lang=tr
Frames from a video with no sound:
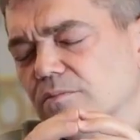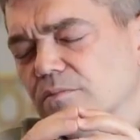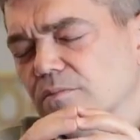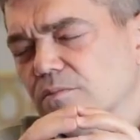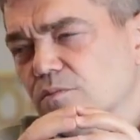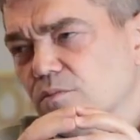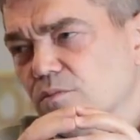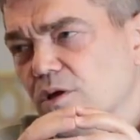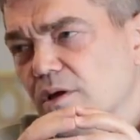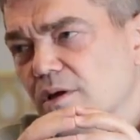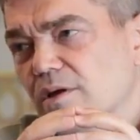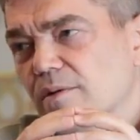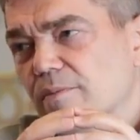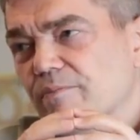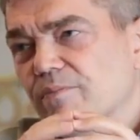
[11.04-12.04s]
Bir
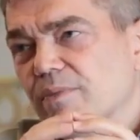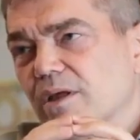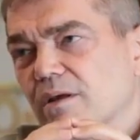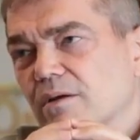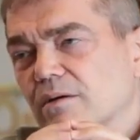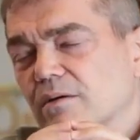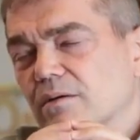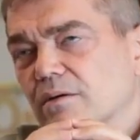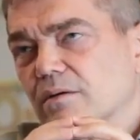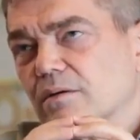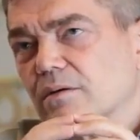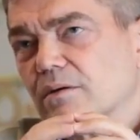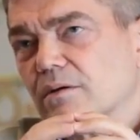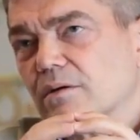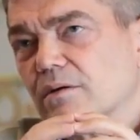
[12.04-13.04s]
çelişik e,
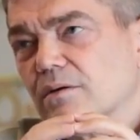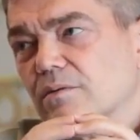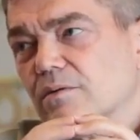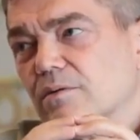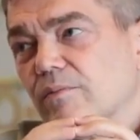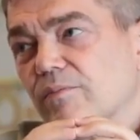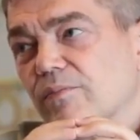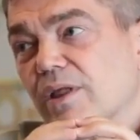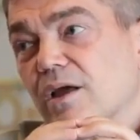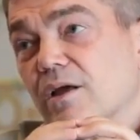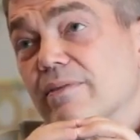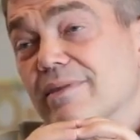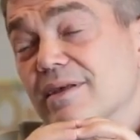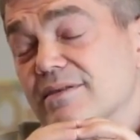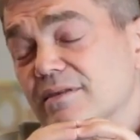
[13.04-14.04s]
anlayışa
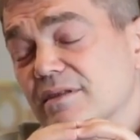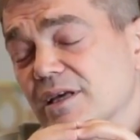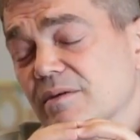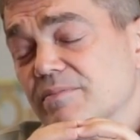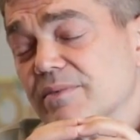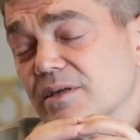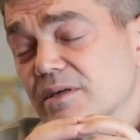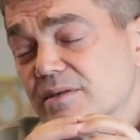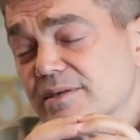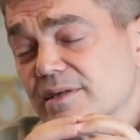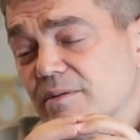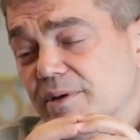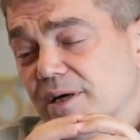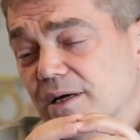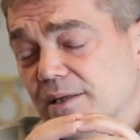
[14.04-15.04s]
götürür. Nasıl
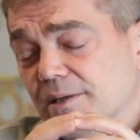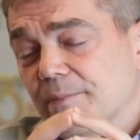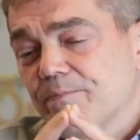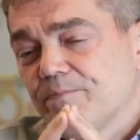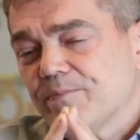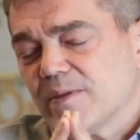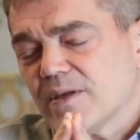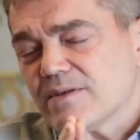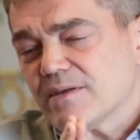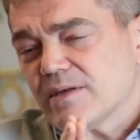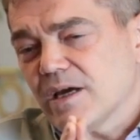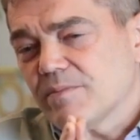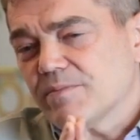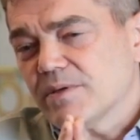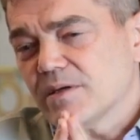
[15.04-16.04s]
yaptığınıza bağlı. Nasıl
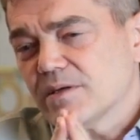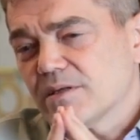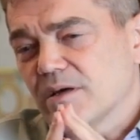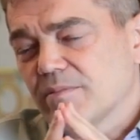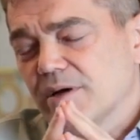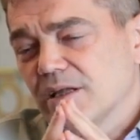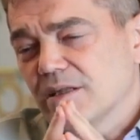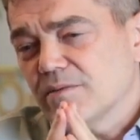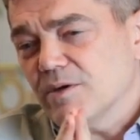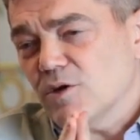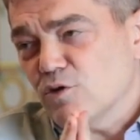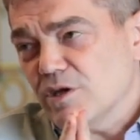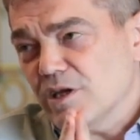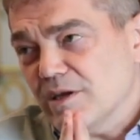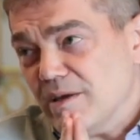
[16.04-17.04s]
yaptığınıza bağlı.
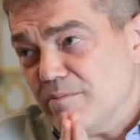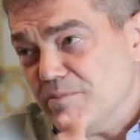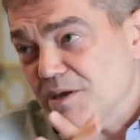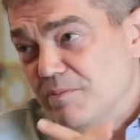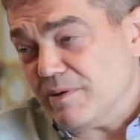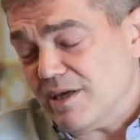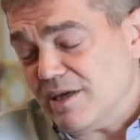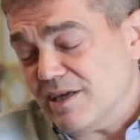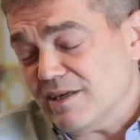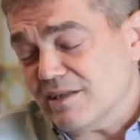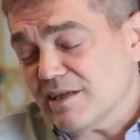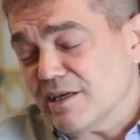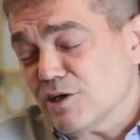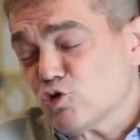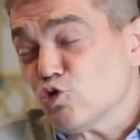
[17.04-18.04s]
Hem Big Bang
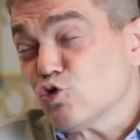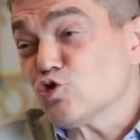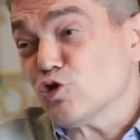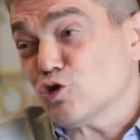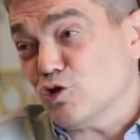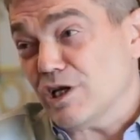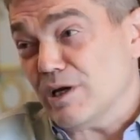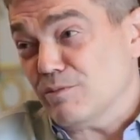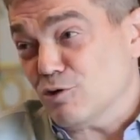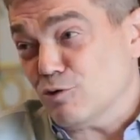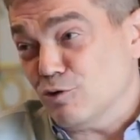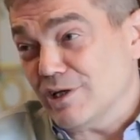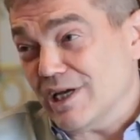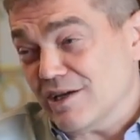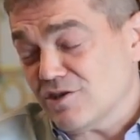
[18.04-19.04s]
iki tane çok çok önemli
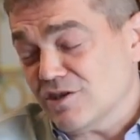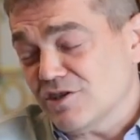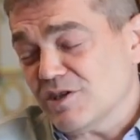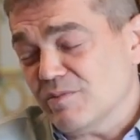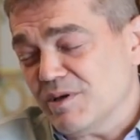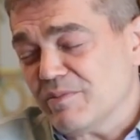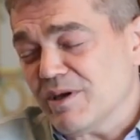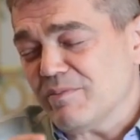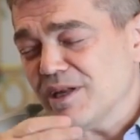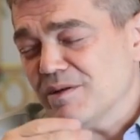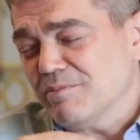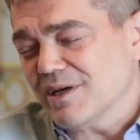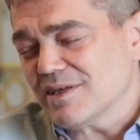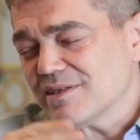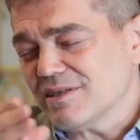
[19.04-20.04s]
konu açtım. İşte Big Bang
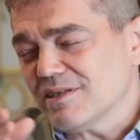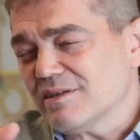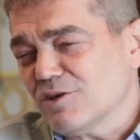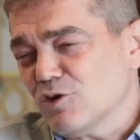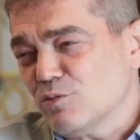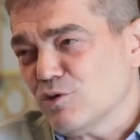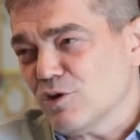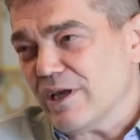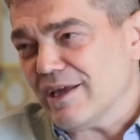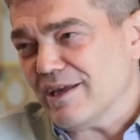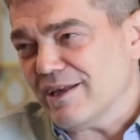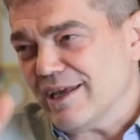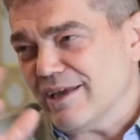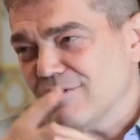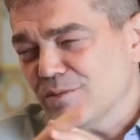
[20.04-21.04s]
benim master, öbür e,
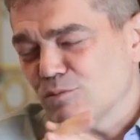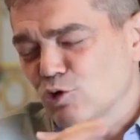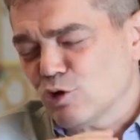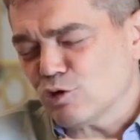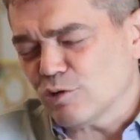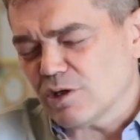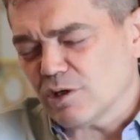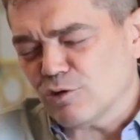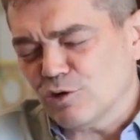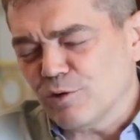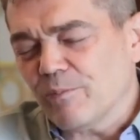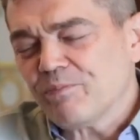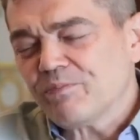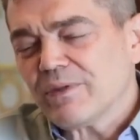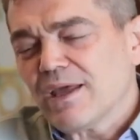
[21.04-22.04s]
evrim evet. doktora
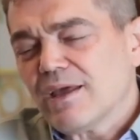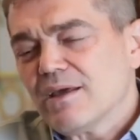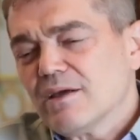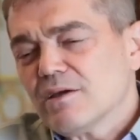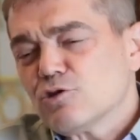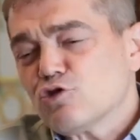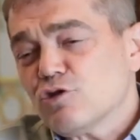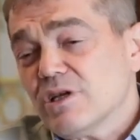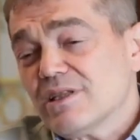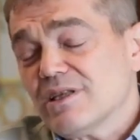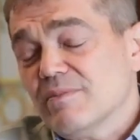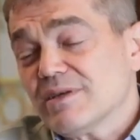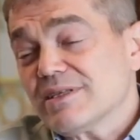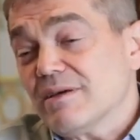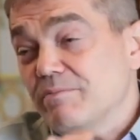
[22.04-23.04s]
konum. Şöyle
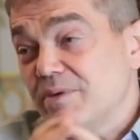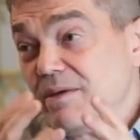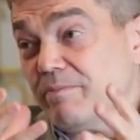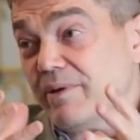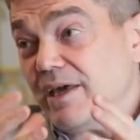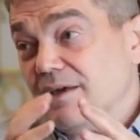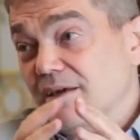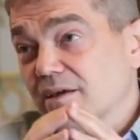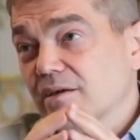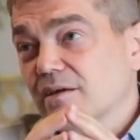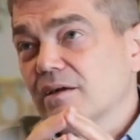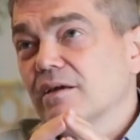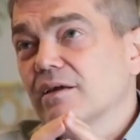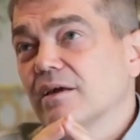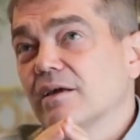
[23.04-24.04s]
diyeyim mesela Big Bang
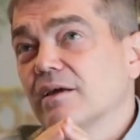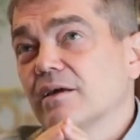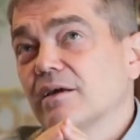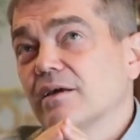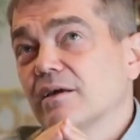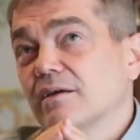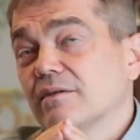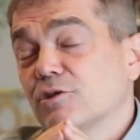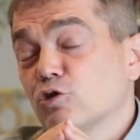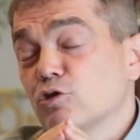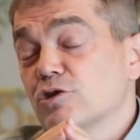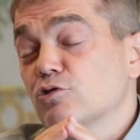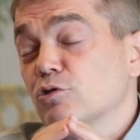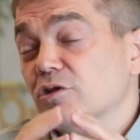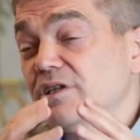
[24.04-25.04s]
e,
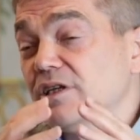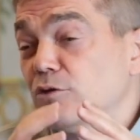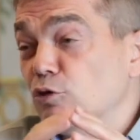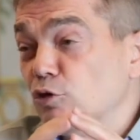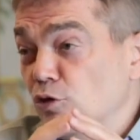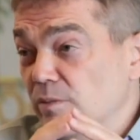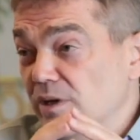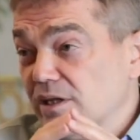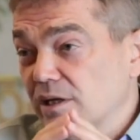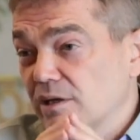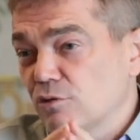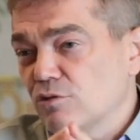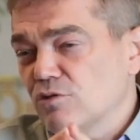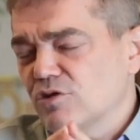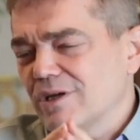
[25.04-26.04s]
teorisi ortaya
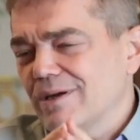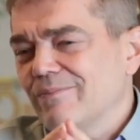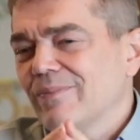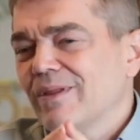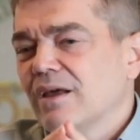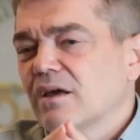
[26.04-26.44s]
konulmadan önce